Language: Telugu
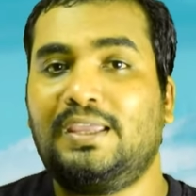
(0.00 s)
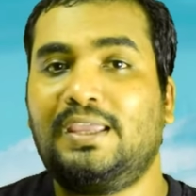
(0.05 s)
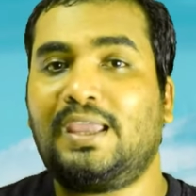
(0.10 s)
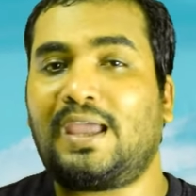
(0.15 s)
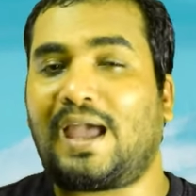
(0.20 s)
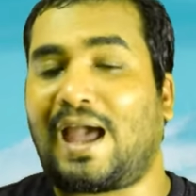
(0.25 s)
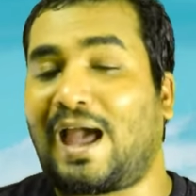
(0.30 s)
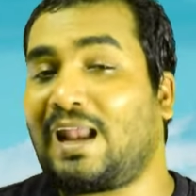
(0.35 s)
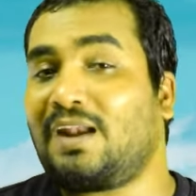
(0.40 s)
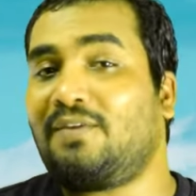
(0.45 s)
ఈ
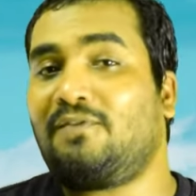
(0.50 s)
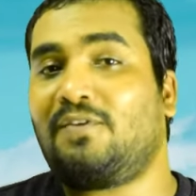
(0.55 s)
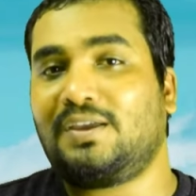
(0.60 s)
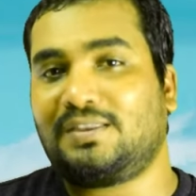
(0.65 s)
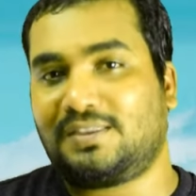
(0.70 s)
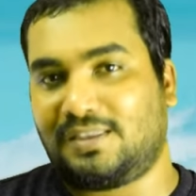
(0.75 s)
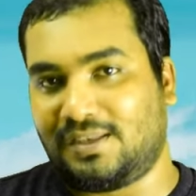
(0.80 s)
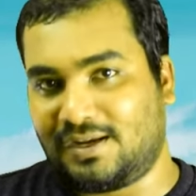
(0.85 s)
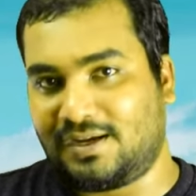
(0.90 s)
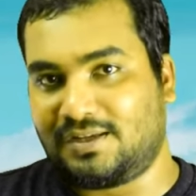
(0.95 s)

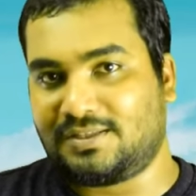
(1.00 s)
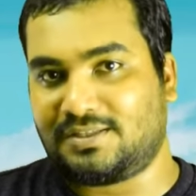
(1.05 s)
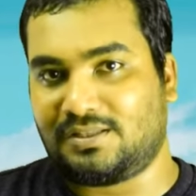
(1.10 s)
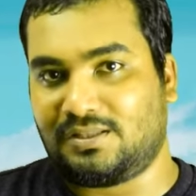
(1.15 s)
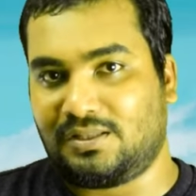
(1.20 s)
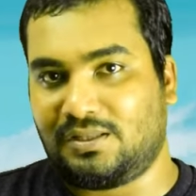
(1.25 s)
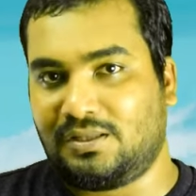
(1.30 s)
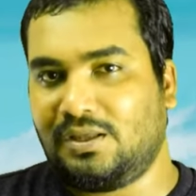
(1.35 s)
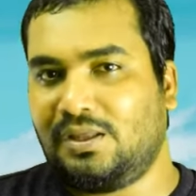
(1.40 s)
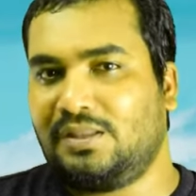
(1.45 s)
ఆనవాయితీ
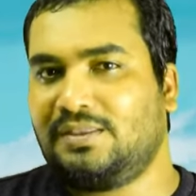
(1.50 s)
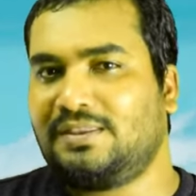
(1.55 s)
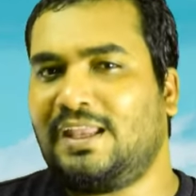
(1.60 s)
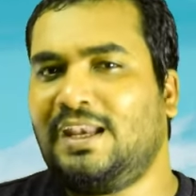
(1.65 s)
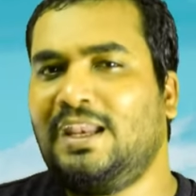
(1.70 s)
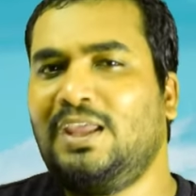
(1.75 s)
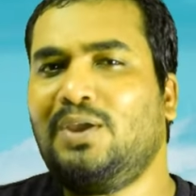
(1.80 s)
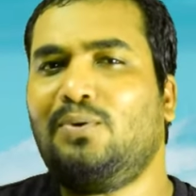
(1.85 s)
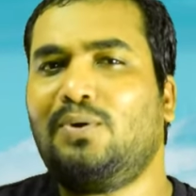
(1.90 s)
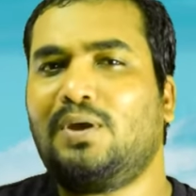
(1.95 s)
నడిచింది
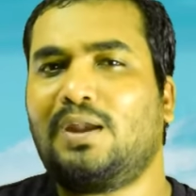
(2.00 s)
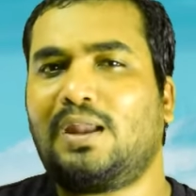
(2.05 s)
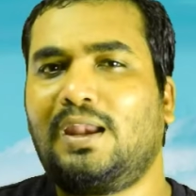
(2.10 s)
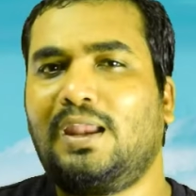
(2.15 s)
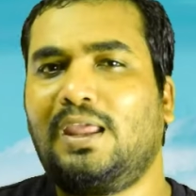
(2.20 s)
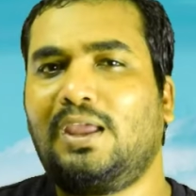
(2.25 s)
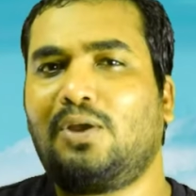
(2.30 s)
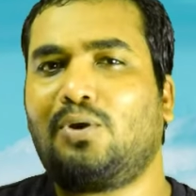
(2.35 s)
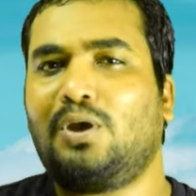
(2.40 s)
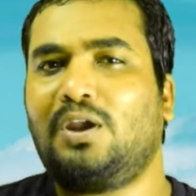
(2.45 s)

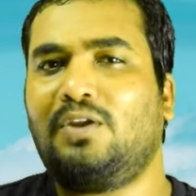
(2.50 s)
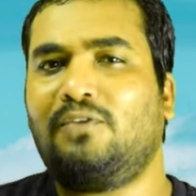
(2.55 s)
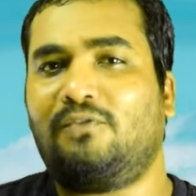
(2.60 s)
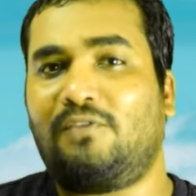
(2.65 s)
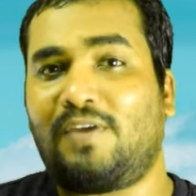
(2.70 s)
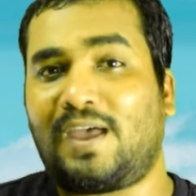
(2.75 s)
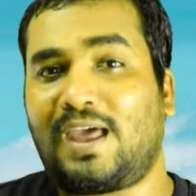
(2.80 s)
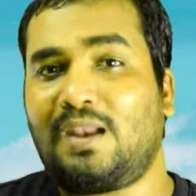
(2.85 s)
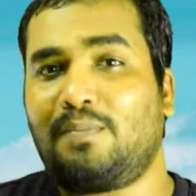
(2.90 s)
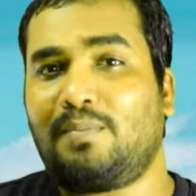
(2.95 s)
తెలియకుండానే కొన్ని
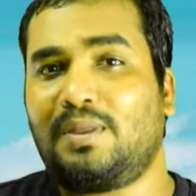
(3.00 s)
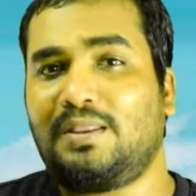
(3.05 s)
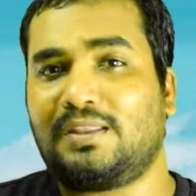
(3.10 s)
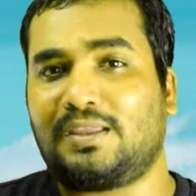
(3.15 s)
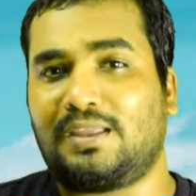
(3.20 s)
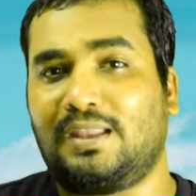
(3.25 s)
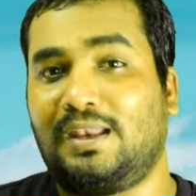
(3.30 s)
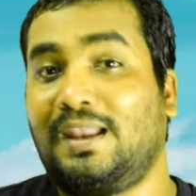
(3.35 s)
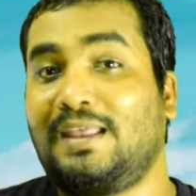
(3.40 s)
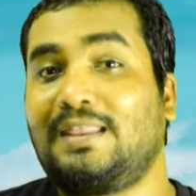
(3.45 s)
వేల
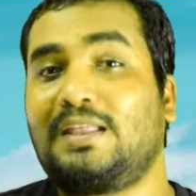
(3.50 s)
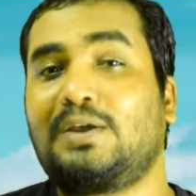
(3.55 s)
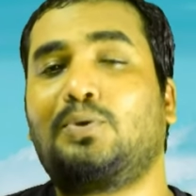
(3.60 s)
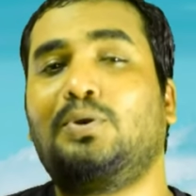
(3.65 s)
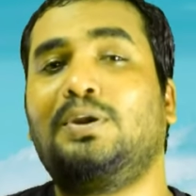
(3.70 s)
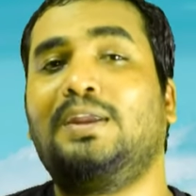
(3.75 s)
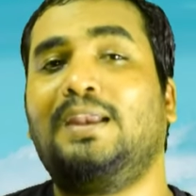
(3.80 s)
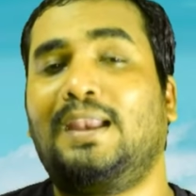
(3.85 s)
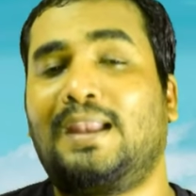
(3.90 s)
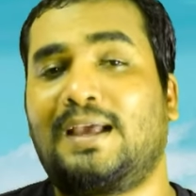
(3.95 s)
మందికి లేదా
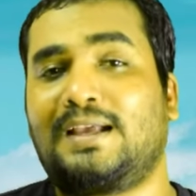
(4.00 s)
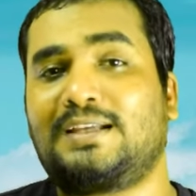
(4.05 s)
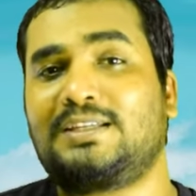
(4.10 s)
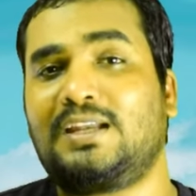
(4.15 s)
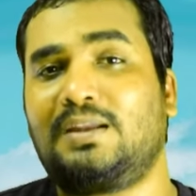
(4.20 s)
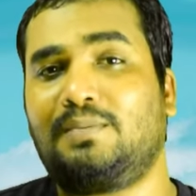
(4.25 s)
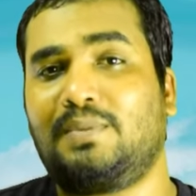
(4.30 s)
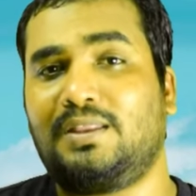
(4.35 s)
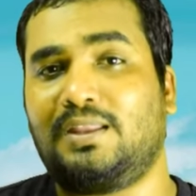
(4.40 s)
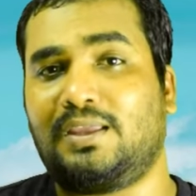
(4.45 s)
కొన్ని
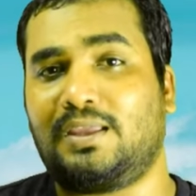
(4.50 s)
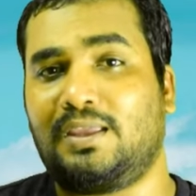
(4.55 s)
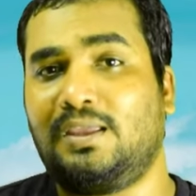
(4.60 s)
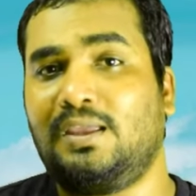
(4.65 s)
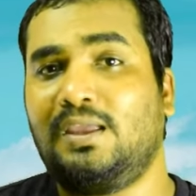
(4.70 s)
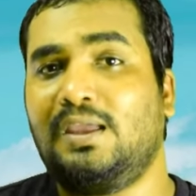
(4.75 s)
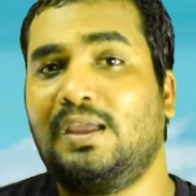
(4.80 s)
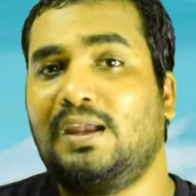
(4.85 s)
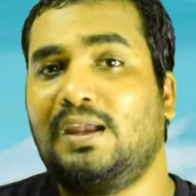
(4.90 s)
లక్షల మందికి